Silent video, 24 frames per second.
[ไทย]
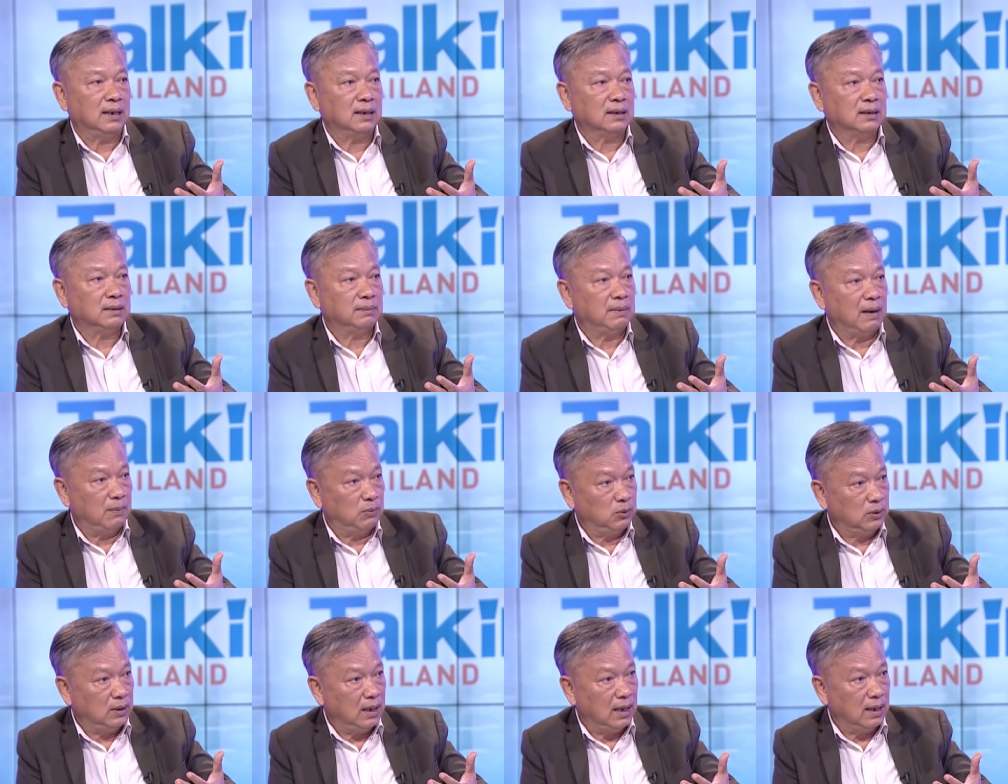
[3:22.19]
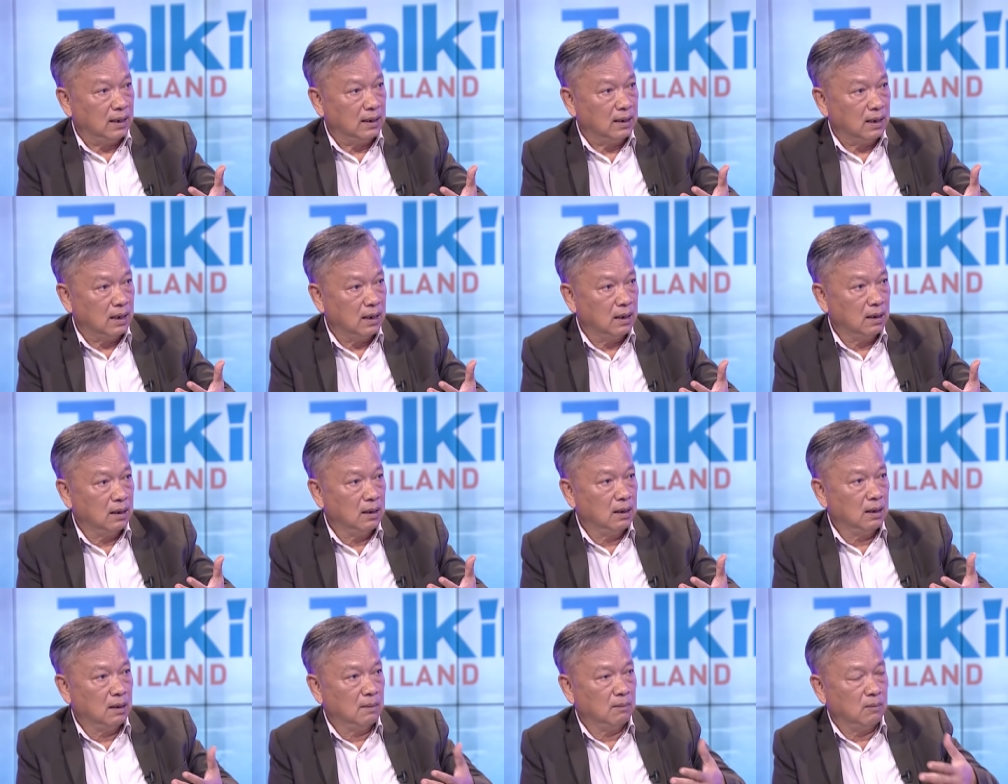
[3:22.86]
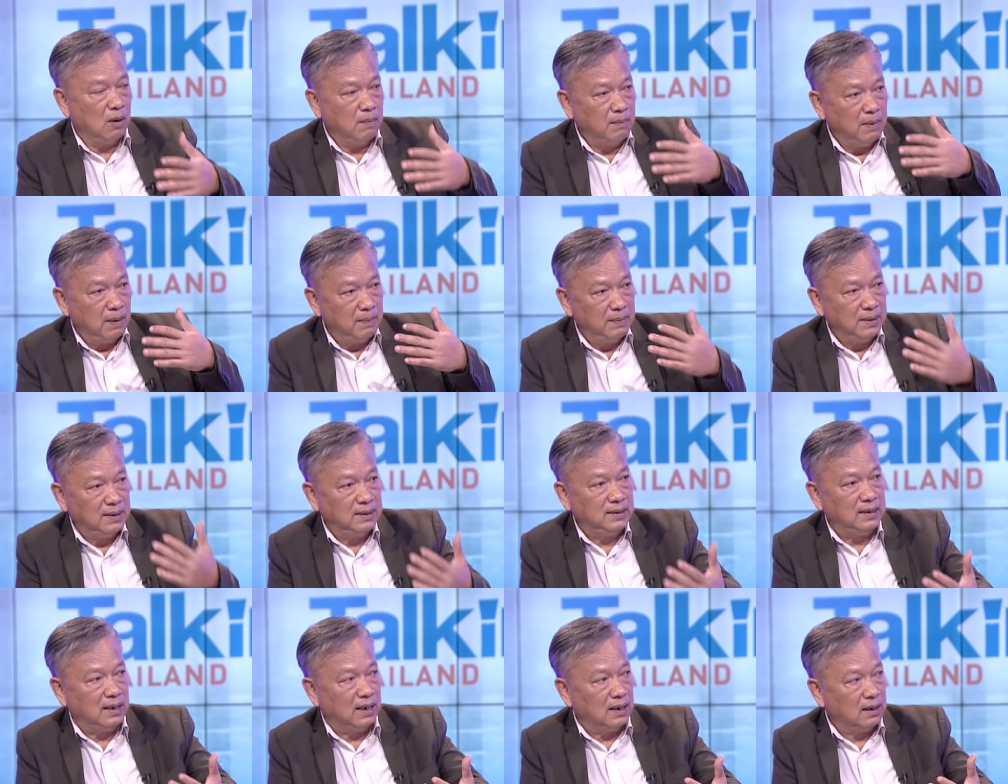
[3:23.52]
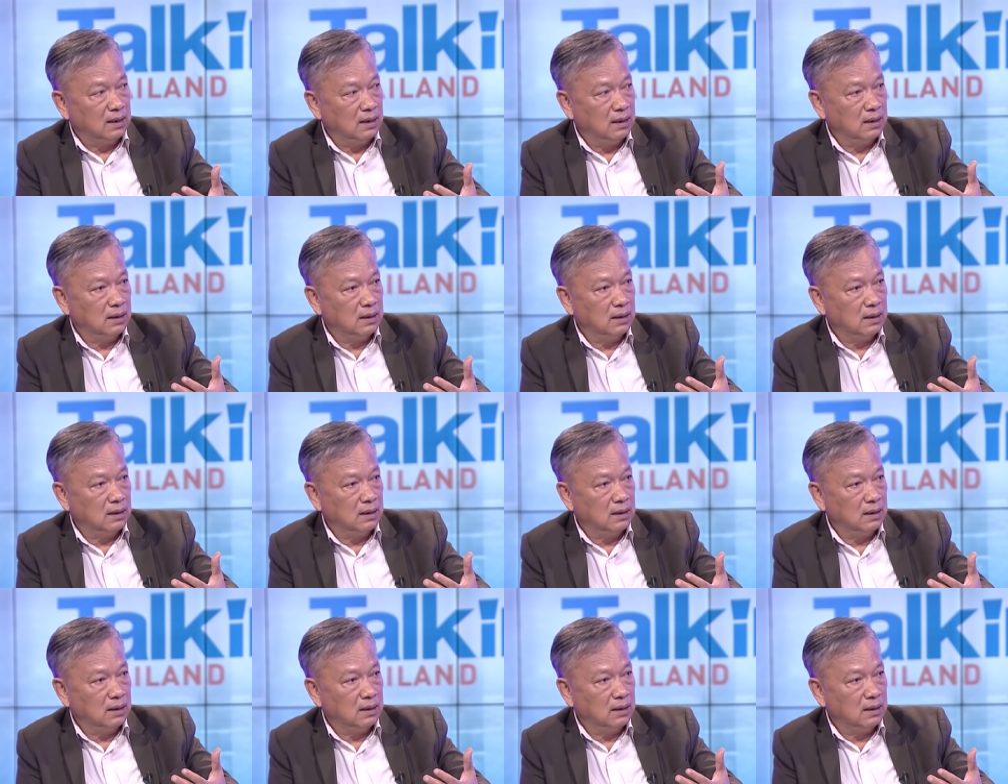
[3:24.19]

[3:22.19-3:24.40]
นะสภาผู้แทนนะ เพราะมันมีเสียง